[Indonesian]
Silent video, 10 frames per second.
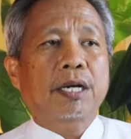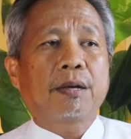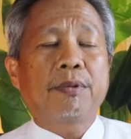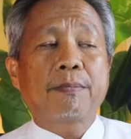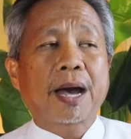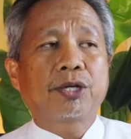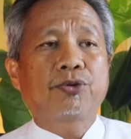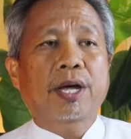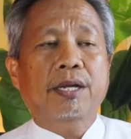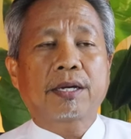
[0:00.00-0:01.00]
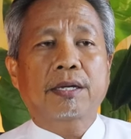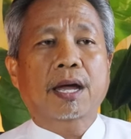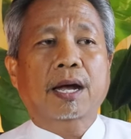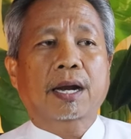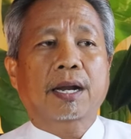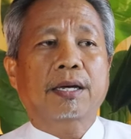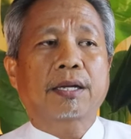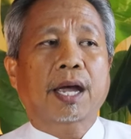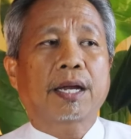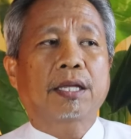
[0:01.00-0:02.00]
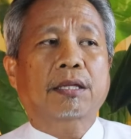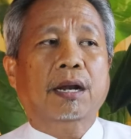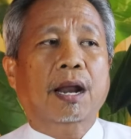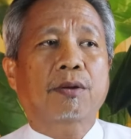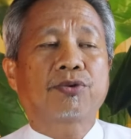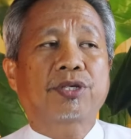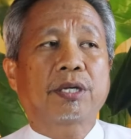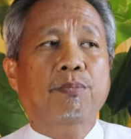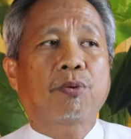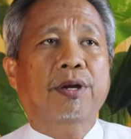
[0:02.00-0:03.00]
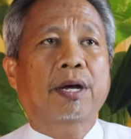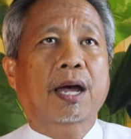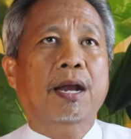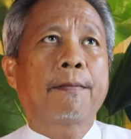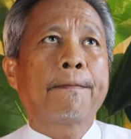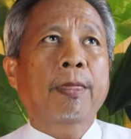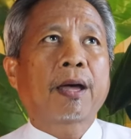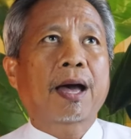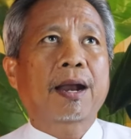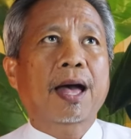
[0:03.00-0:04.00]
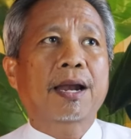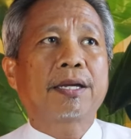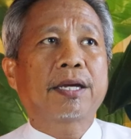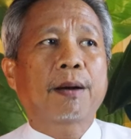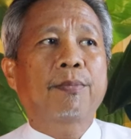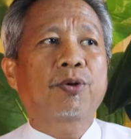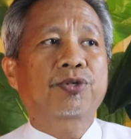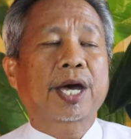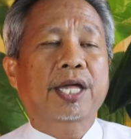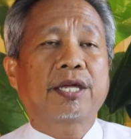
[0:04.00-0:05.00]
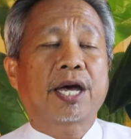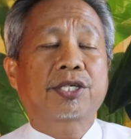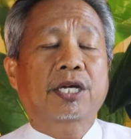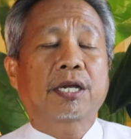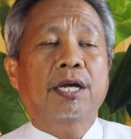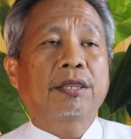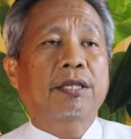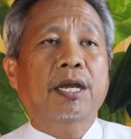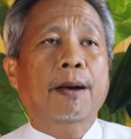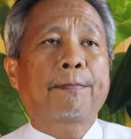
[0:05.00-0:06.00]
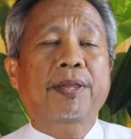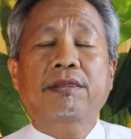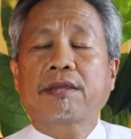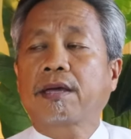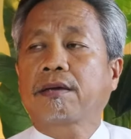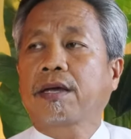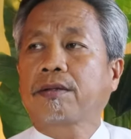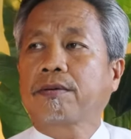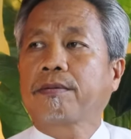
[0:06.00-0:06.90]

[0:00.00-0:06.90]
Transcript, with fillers: lebih maju dari kita karena kita ini terlalu sibuk dengan hal-hal yang menurut saya tidak tidak penting gitu.